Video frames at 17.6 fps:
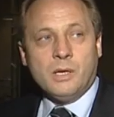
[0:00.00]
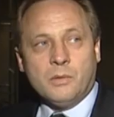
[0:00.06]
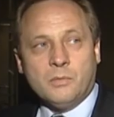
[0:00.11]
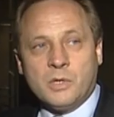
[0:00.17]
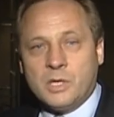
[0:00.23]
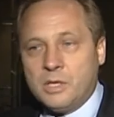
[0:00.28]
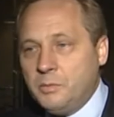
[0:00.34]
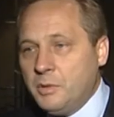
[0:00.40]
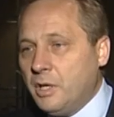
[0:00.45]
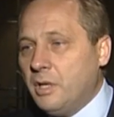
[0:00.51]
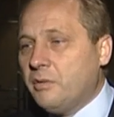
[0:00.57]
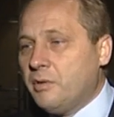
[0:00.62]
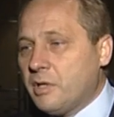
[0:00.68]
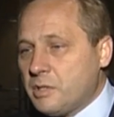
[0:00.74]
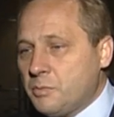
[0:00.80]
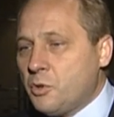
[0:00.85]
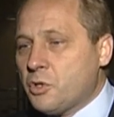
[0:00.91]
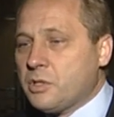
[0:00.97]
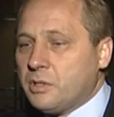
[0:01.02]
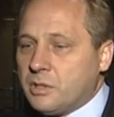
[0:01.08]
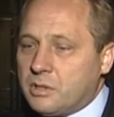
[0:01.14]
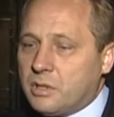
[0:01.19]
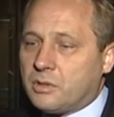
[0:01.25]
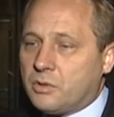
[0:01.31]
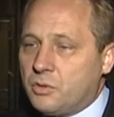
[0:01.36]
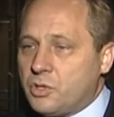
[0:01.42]
Мы имели
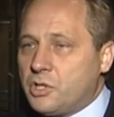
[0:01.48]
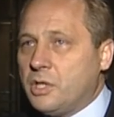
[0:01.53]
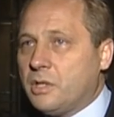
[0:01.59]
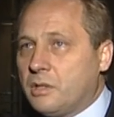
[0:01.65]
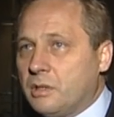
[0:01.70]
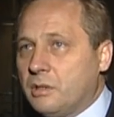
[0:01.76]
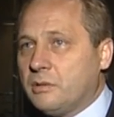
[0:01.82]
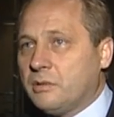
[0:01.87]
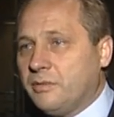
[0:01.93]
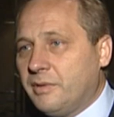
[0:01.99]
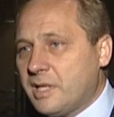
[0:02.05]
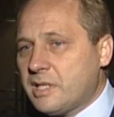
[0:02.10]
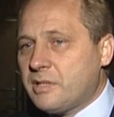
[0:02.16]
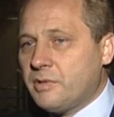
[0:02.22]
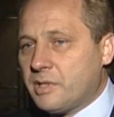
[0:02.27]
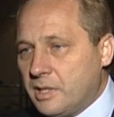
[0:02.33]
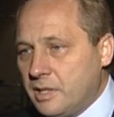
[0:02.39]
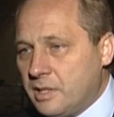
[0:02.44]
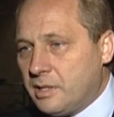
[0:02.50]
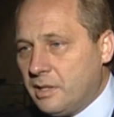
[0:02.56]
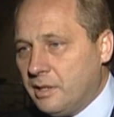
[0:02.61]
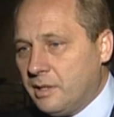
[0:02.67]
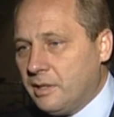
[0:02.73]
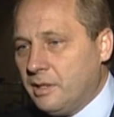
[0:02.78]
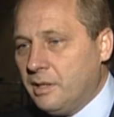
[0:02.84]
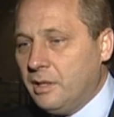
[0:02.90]
возможность отключить два
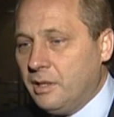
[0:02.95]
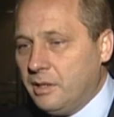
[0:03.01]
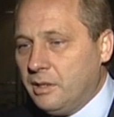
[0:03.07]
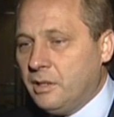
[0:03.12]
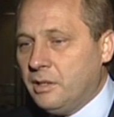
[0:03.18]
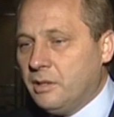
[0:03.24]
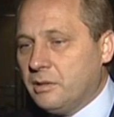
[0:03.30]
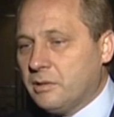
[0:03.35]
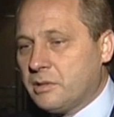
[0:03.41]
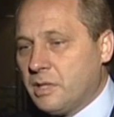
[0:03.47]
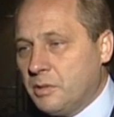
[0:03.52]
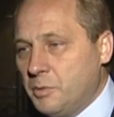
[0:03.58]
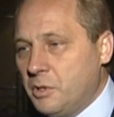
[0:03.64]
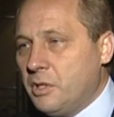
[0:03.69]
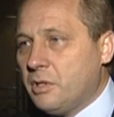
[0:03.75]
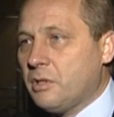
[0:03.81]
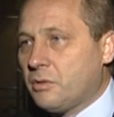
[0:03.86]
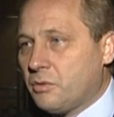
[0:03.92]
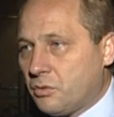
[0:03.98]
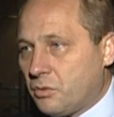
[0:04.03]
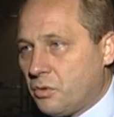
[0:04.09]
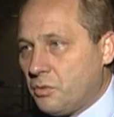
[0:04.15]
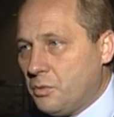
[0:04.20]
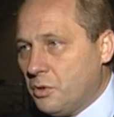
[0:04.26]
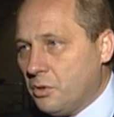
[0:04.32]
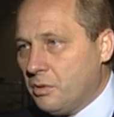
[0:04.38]
светлителя и заменить эту
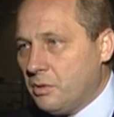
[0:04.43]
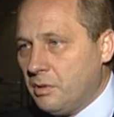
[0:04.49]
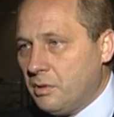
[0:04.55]
трубу.